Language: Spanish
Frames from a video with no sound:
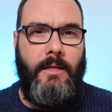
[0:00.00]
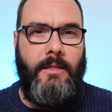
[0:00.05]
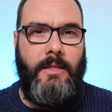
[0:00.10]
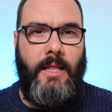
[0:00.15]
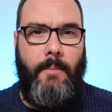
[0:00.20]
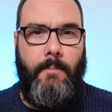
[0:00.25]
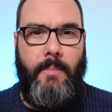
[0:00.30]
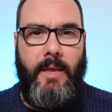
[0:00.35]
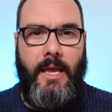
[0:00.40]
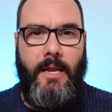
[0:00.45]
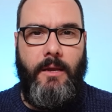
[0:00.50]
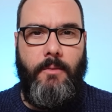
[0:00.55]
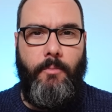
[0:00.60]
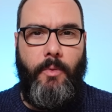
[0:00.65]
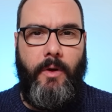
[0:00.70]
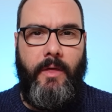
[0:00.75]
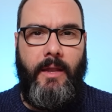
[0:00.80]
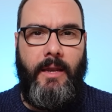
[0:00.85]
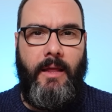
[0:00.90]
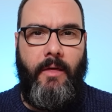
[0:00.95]
También
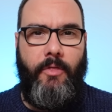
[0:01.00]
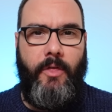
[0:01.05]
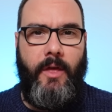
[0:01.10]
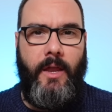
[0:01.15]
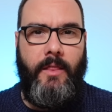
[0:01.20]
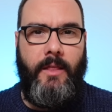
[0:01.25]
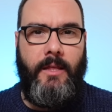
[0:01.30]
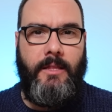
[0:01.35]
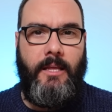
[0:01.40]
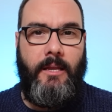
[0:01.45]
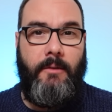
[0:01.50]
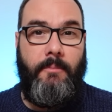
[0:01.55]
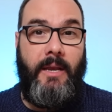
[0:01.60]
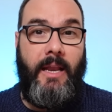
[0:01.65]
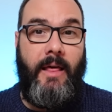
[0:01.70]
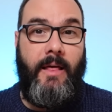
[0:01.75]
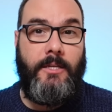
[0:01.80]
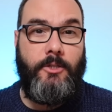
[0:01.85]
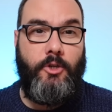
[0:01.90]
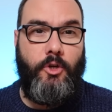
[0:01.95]
pueden hacer determinados
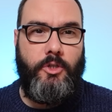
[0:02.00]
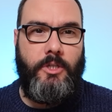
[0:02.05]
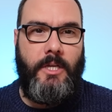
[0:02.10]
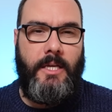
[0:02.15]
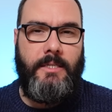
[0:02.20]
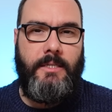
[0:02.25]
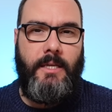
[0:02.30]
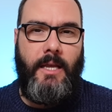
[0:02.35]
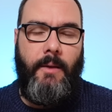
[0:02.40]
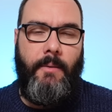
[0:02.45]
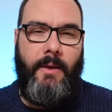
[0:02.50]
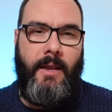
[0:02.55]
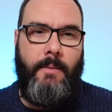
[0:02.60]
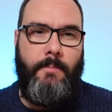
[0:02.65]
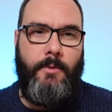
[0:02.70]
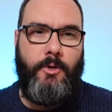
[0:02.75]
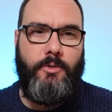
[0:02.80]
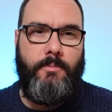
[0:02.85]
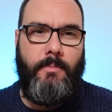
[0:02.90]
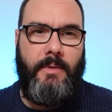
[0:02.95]
cosas que
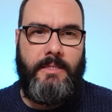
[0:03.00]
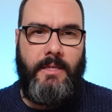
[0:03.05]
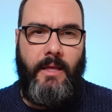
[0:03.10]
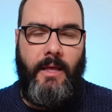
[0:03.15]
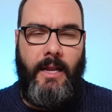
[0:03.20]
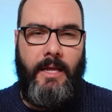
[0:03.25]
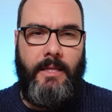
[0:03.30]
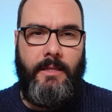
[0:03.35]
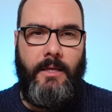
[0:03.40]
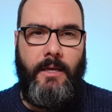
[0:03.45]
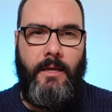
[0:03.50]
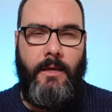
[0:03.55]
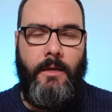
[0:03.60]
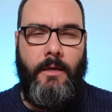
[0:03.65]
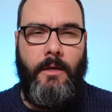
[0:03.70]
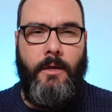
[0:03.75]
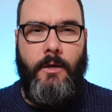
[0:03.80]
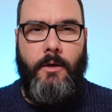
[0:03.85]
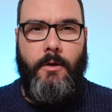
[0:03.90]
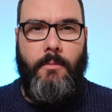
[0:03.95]
veremos más adelante.
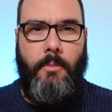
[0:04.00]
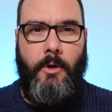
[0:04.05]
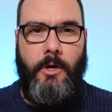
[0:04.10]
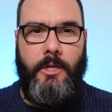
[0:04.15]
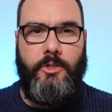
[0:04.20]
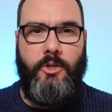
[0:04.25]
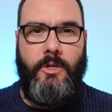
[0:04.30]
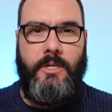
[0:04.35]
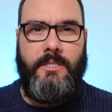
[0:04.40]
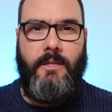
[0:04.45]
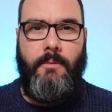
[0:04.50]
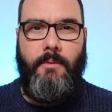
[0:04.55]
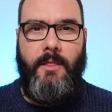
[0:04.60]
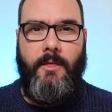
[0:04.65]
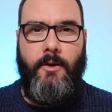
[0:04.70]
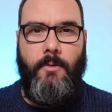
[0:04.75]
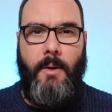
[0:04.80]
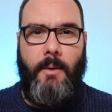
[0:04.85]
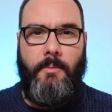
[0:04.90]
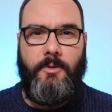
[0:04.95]
Por eso en este
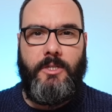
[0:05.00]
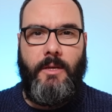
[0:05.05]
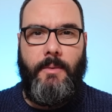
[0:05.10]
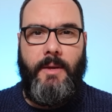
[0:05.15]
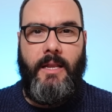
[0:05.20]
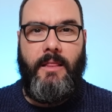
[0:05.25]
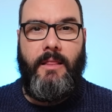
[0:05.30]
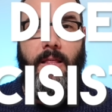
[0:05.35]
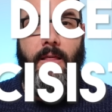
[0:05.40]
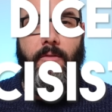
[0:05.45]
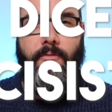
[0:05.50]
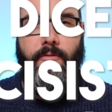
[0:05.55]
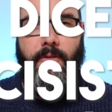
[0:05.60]
vídeo vamos a ver 10